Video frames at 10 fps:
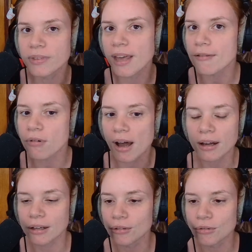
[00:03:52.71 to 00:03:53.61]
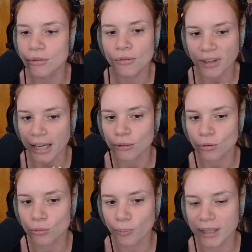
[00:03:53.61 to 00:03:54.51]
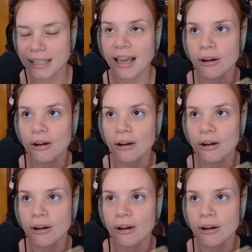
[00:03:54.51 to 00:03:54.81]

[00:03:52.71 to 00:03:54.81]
d'avoir une fracture du pénis.